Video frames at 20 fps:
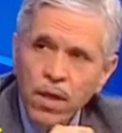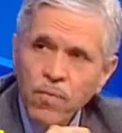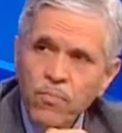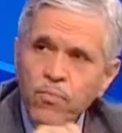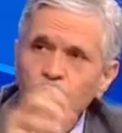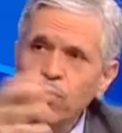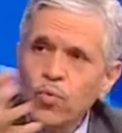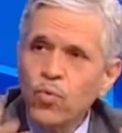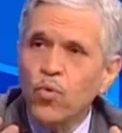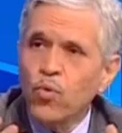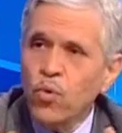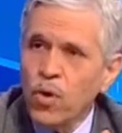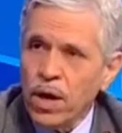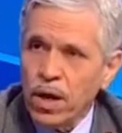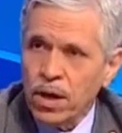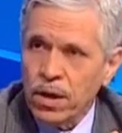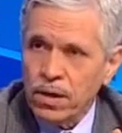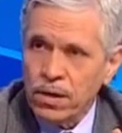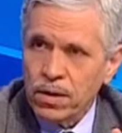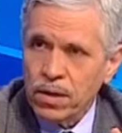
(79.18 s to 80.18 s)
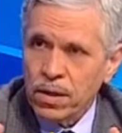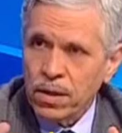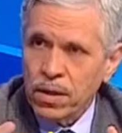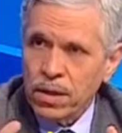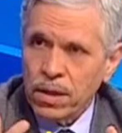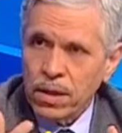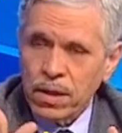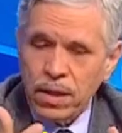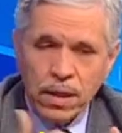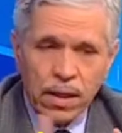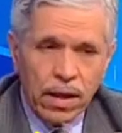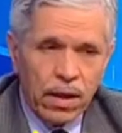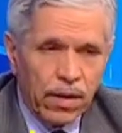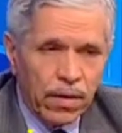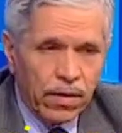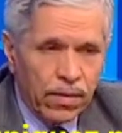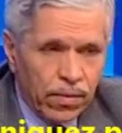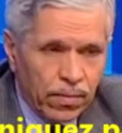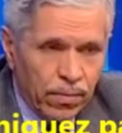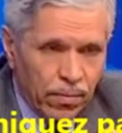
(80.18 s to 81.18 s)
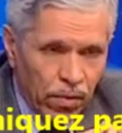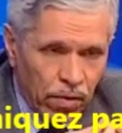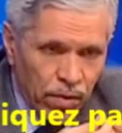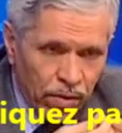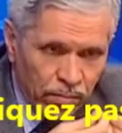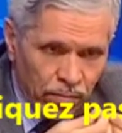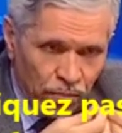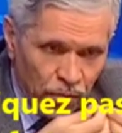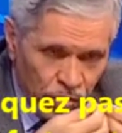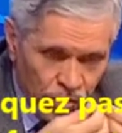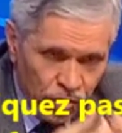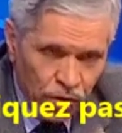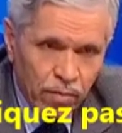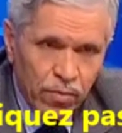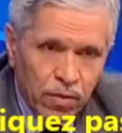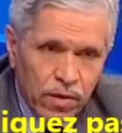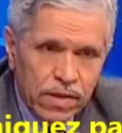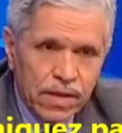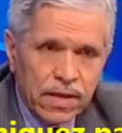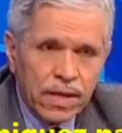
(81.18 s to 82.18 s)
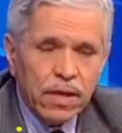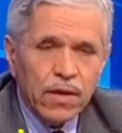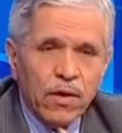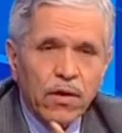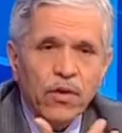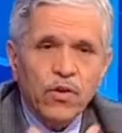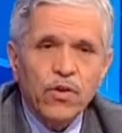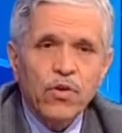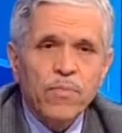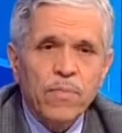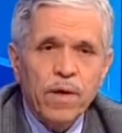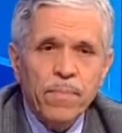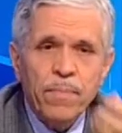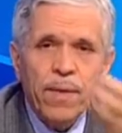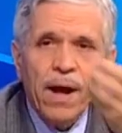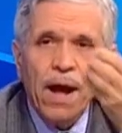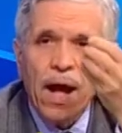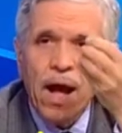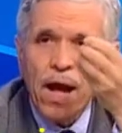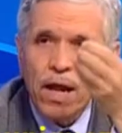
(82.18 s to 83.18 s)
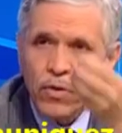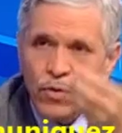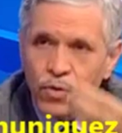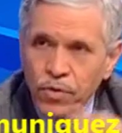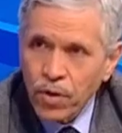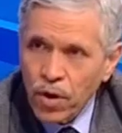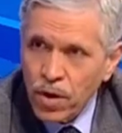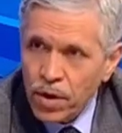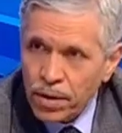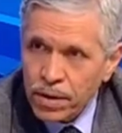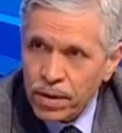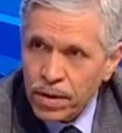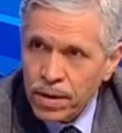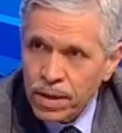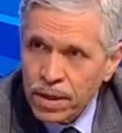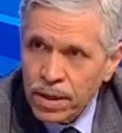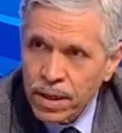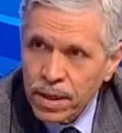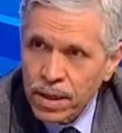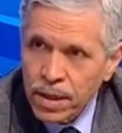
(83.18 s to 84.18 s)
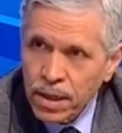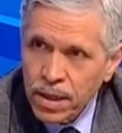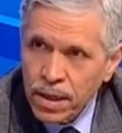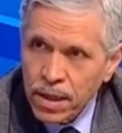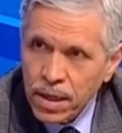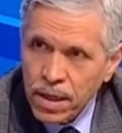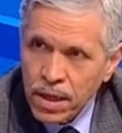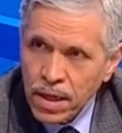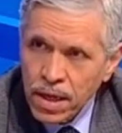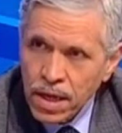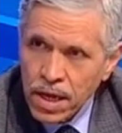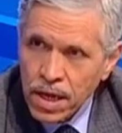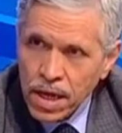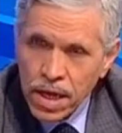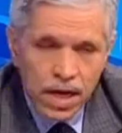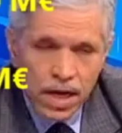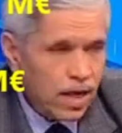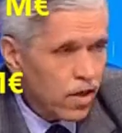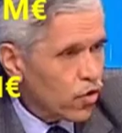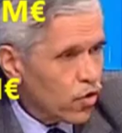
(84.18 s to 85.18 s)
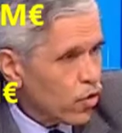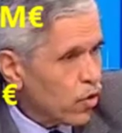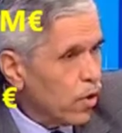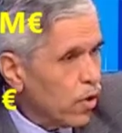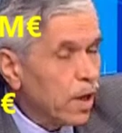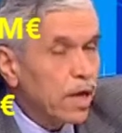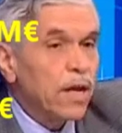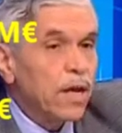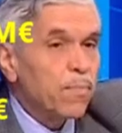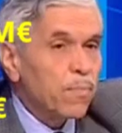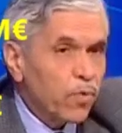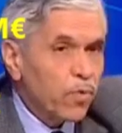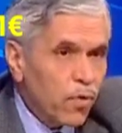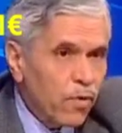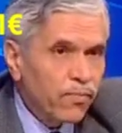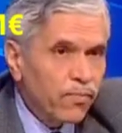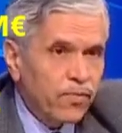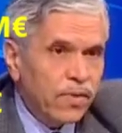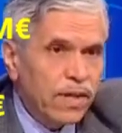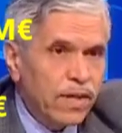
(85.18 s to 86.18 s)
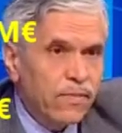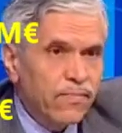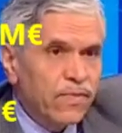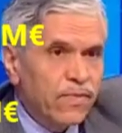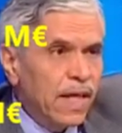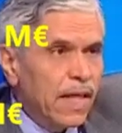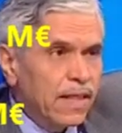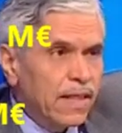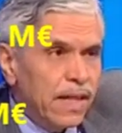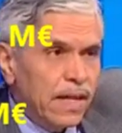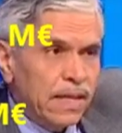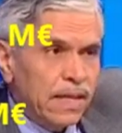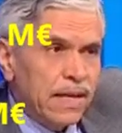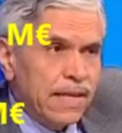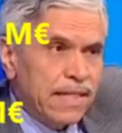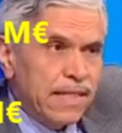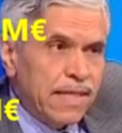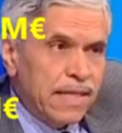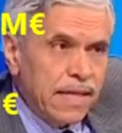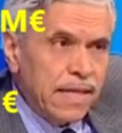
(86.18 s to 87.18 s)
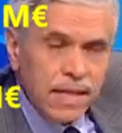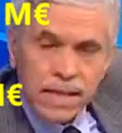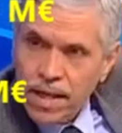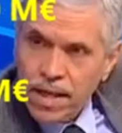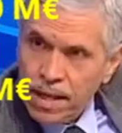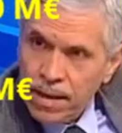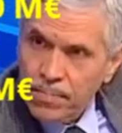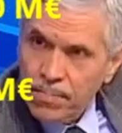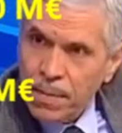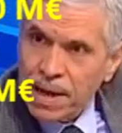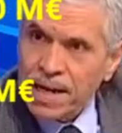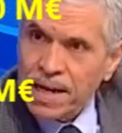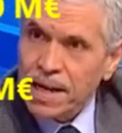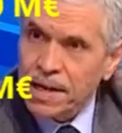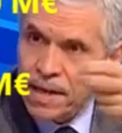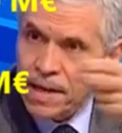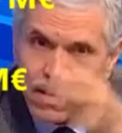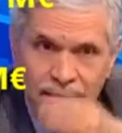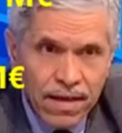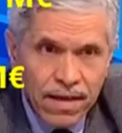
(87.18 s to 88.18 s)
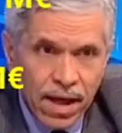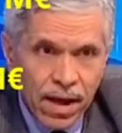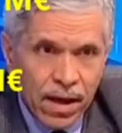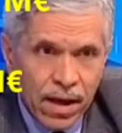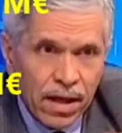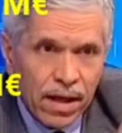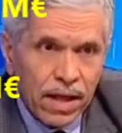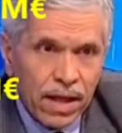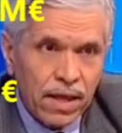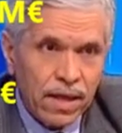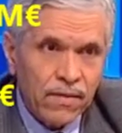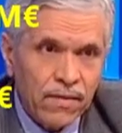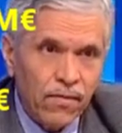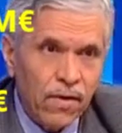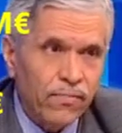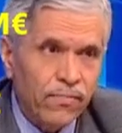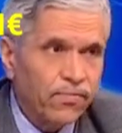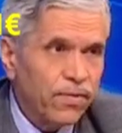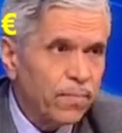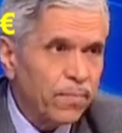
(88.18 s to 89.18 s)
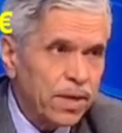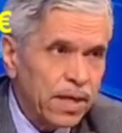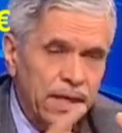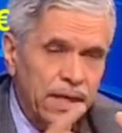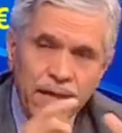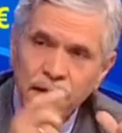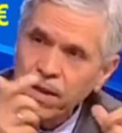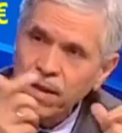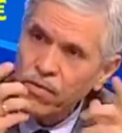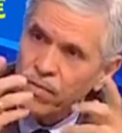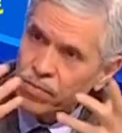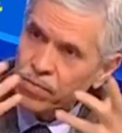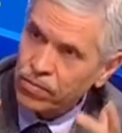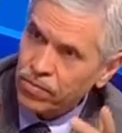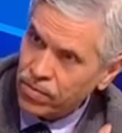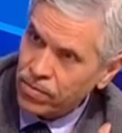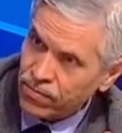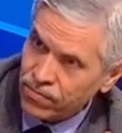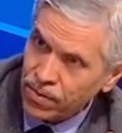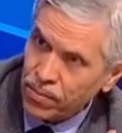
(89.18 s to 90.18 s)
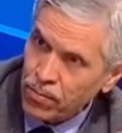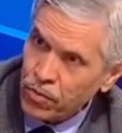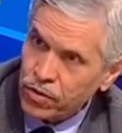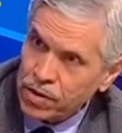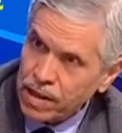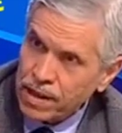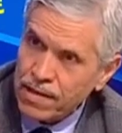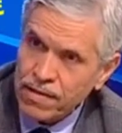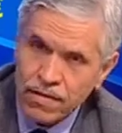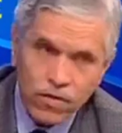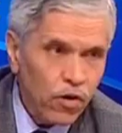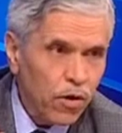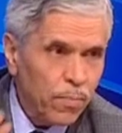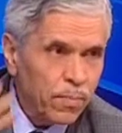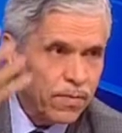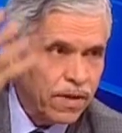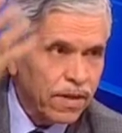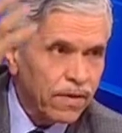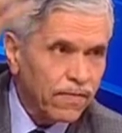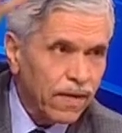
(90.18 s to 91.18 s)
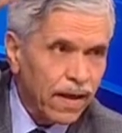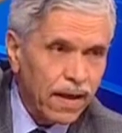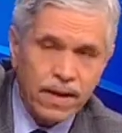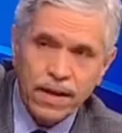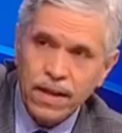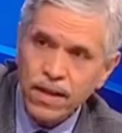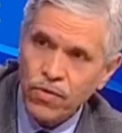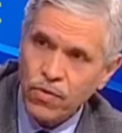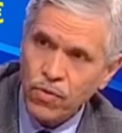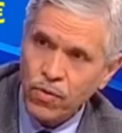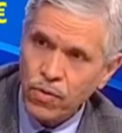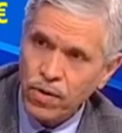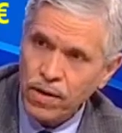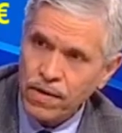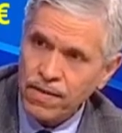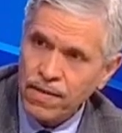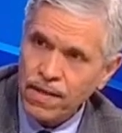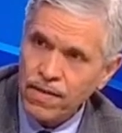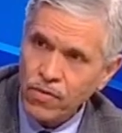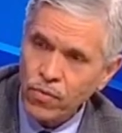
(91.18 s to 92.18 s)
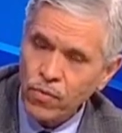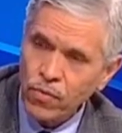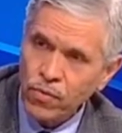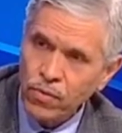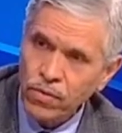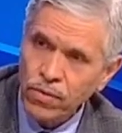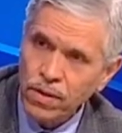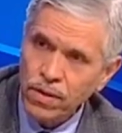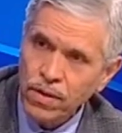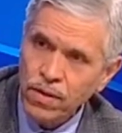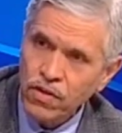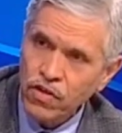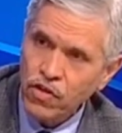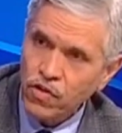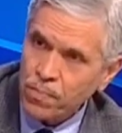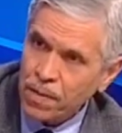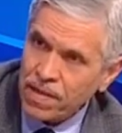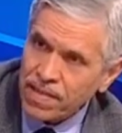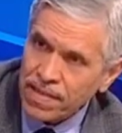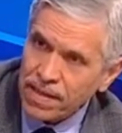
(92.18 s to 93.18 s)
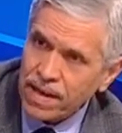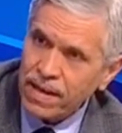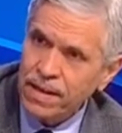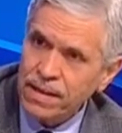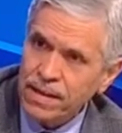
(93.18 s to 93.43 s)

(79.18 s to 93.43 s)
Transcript: Pourquoi, euh, me semble-t-il, on ne met pas à l'honneur les gens, les profs qui viennent d'être cités par la NASA et qui vont fabriquer le fameux télescope qui va aller sur la station spatiale